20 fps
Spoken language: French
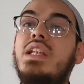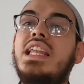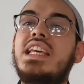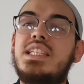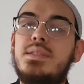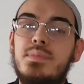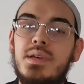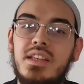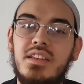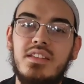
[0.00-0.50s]
les
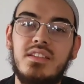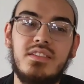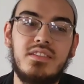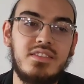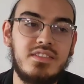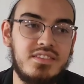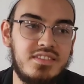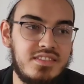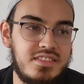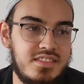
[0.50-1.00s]
semaines.
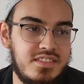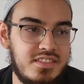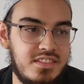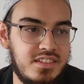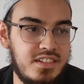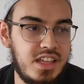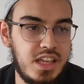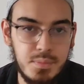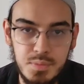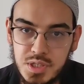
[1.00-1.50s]

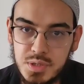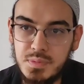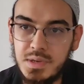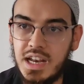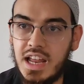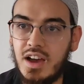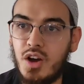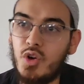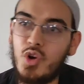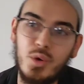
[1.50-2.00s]
Et
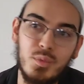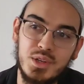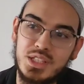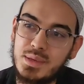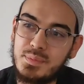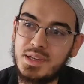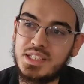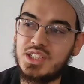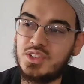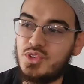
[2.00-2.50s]
bismillah, on commence à
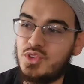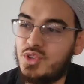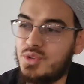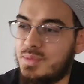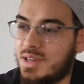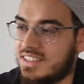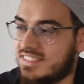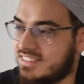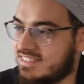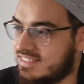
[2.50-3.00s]
partir de
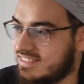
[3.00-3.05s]
demain.